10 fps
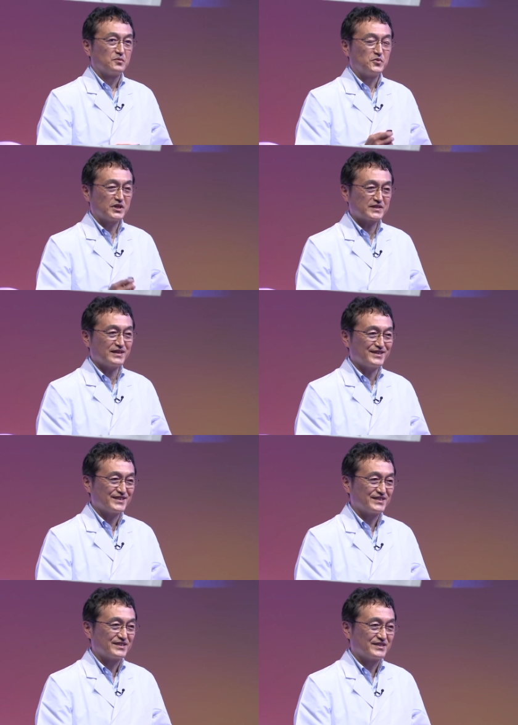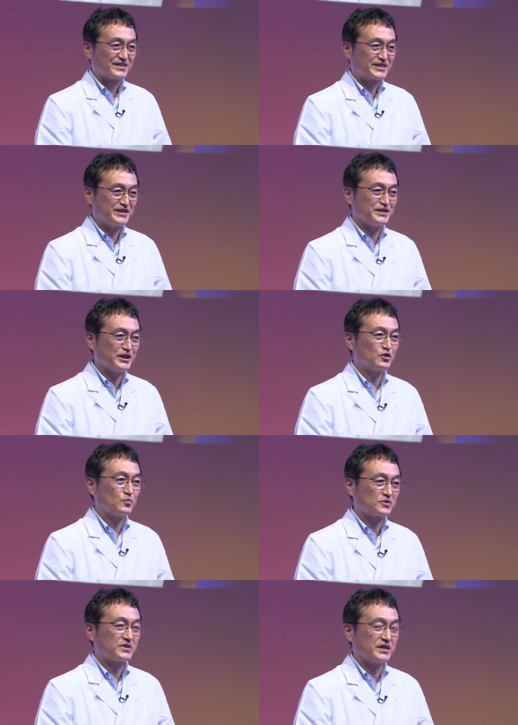皆さん、信念を
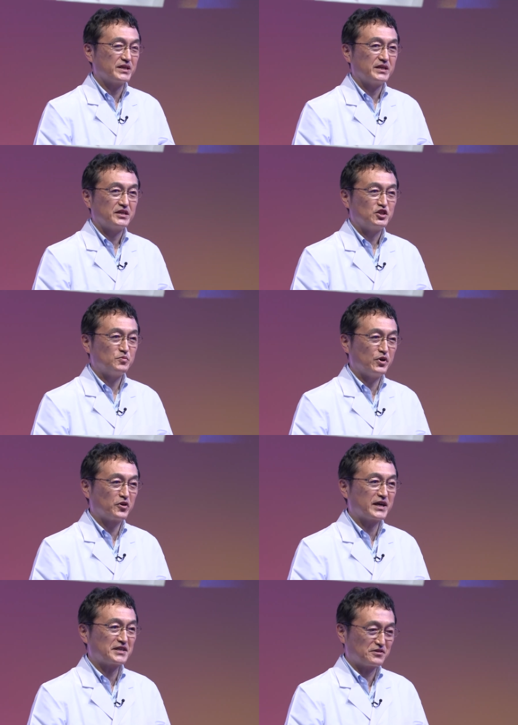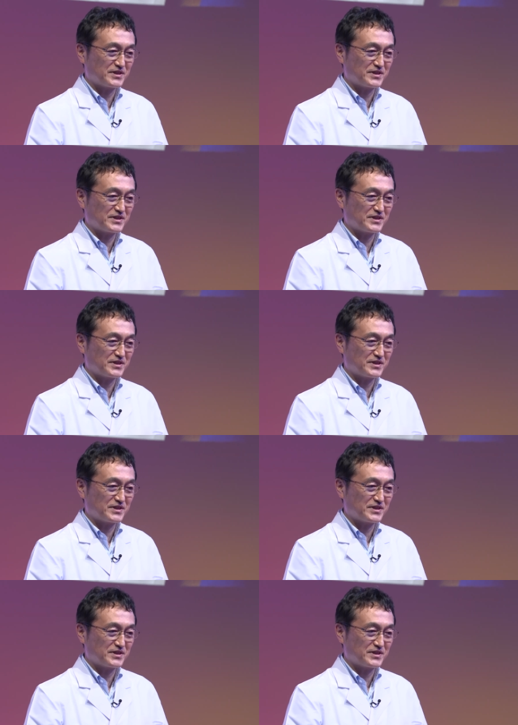持って夢を追いかけてく